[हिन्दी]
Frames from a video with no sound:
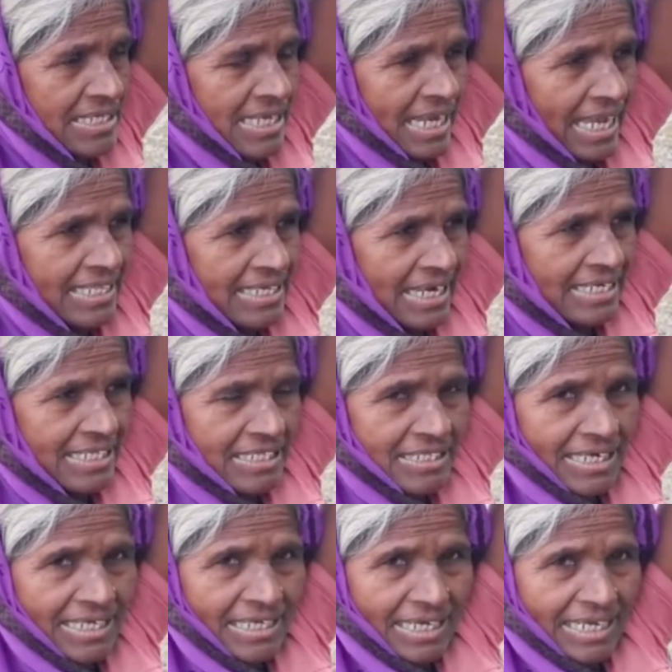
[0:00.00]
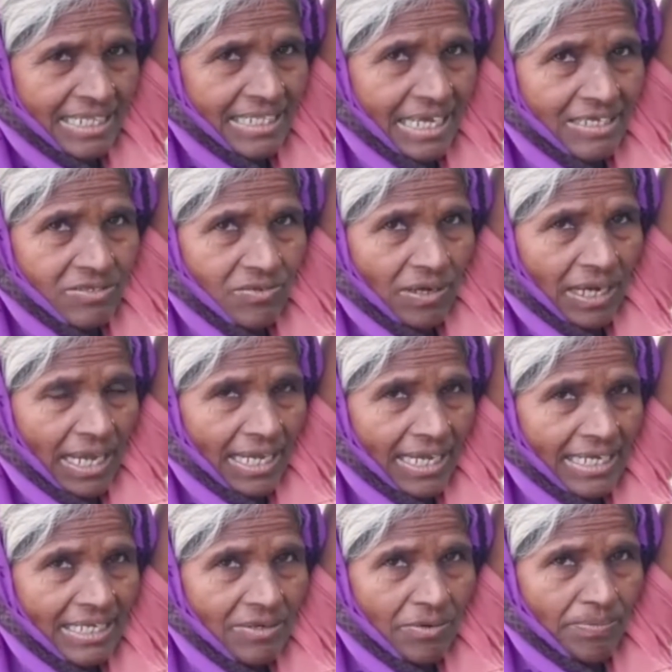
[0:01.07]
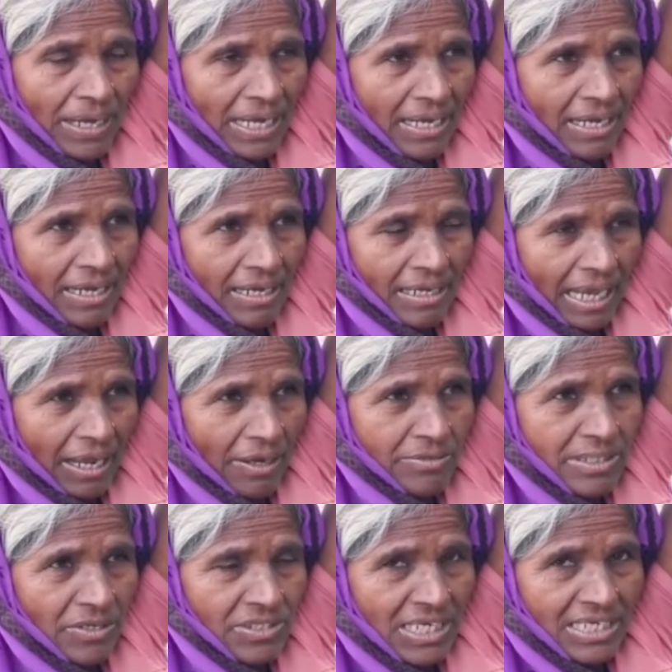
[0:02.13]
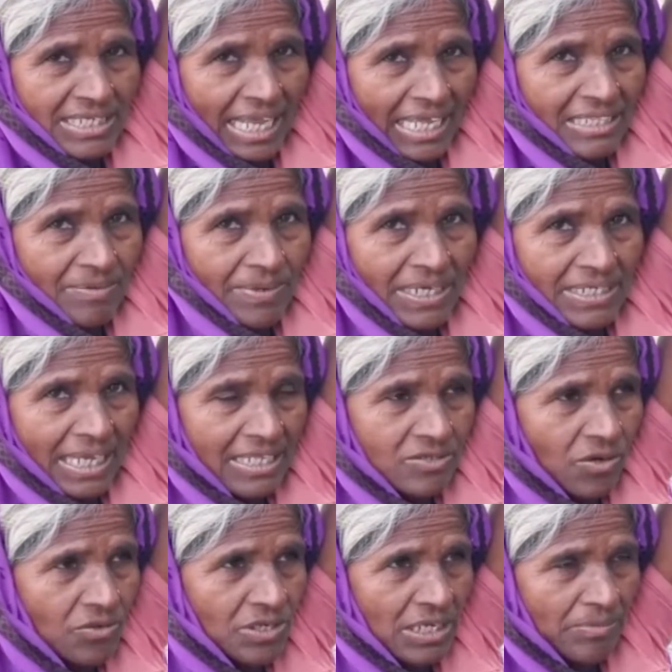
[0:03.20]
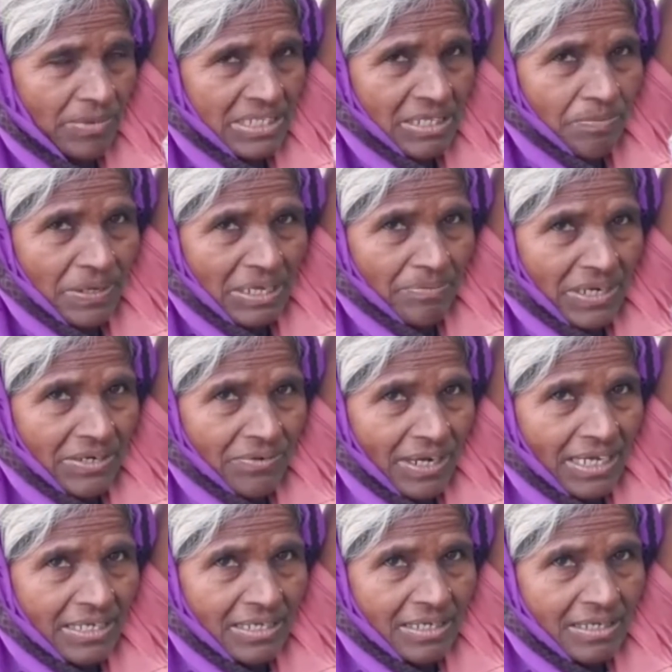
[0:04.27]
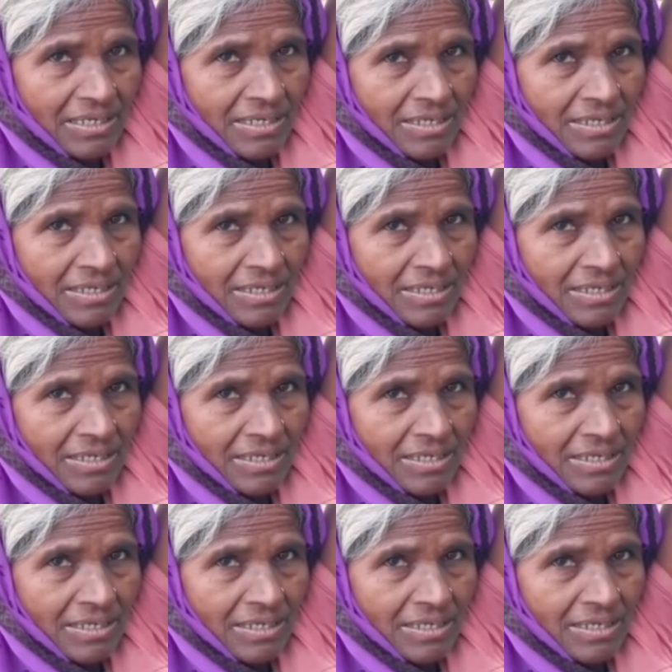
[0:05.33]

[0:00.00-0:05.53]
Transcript: शिकायत कर दी तो नहीं करा था करे हो आओ थे देख जाते भग जाते को हिम्मत नहीं पाए बनवाएगी